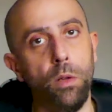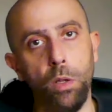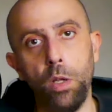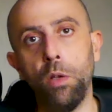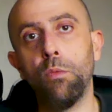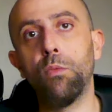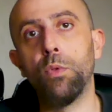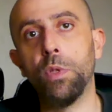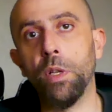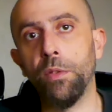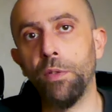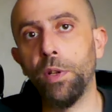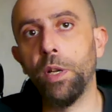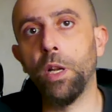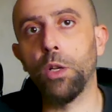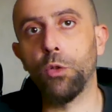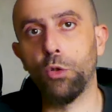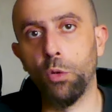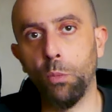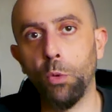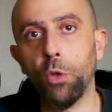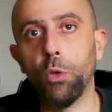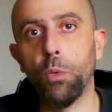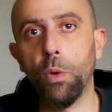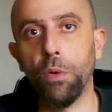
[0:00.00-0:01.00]
et vous avez
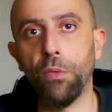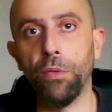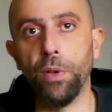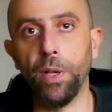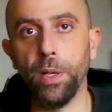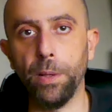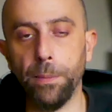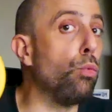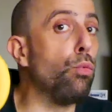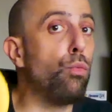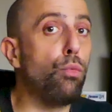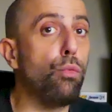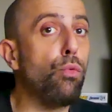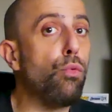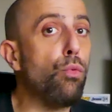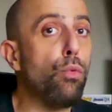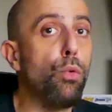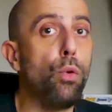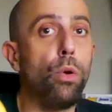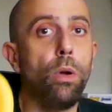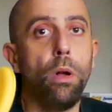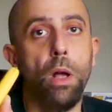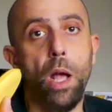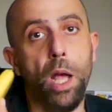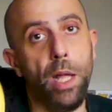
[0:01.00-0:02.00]
largement de quoi faire.
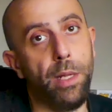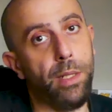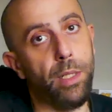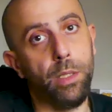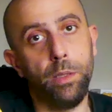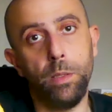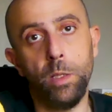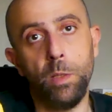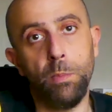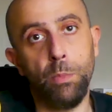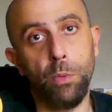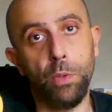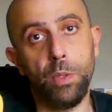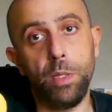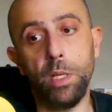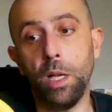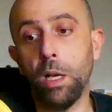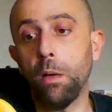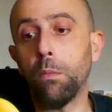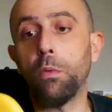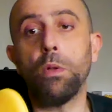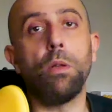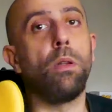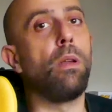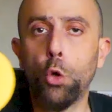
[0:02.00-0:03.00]
Toujours un
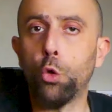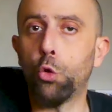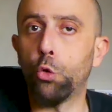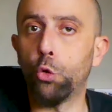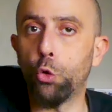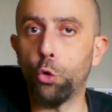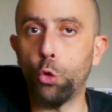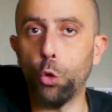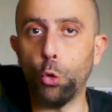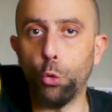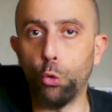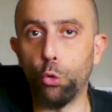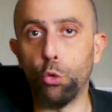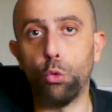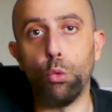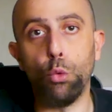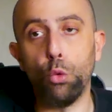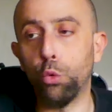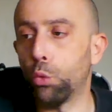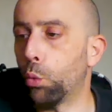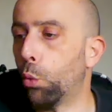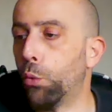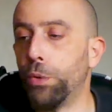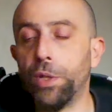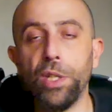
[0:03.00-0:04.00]
indispensable, ce genre de
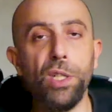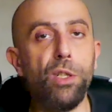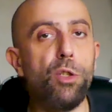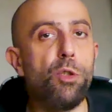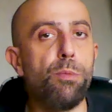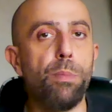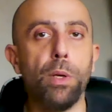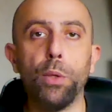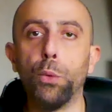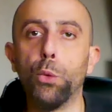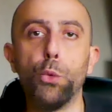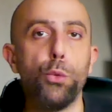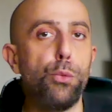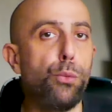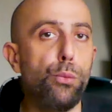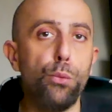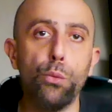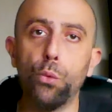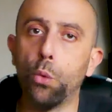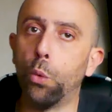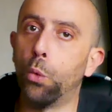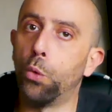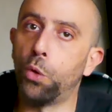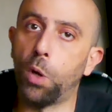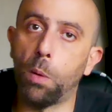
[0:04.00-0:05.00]
choses, on néglige pas dessus,
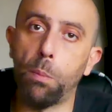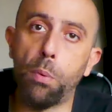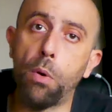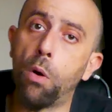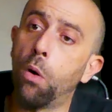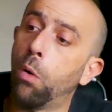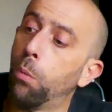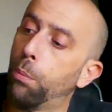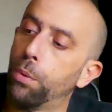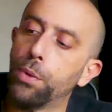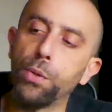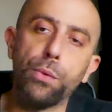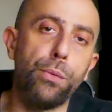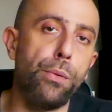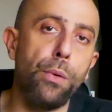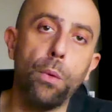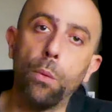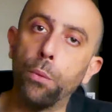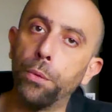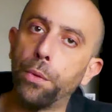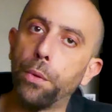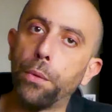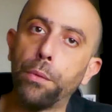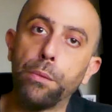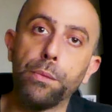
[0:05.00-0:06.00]
on en prend parce
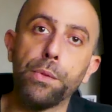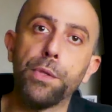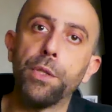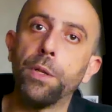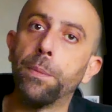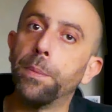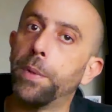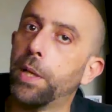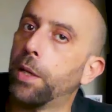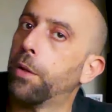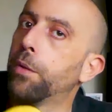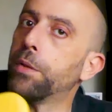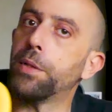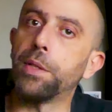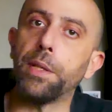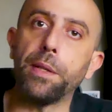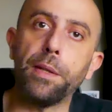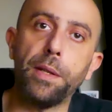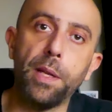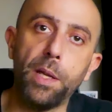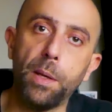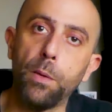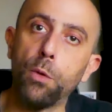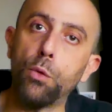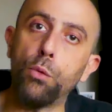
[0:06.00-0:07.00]
qu'on en consomme des
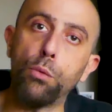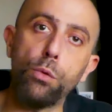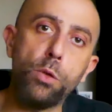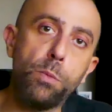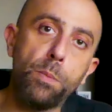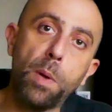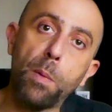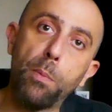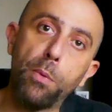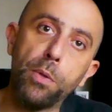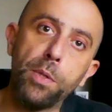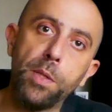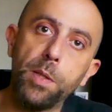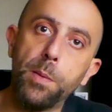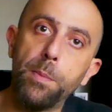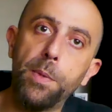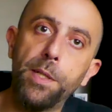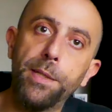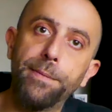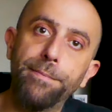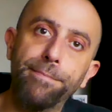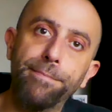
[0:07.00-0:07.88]
quantités juste pas possible.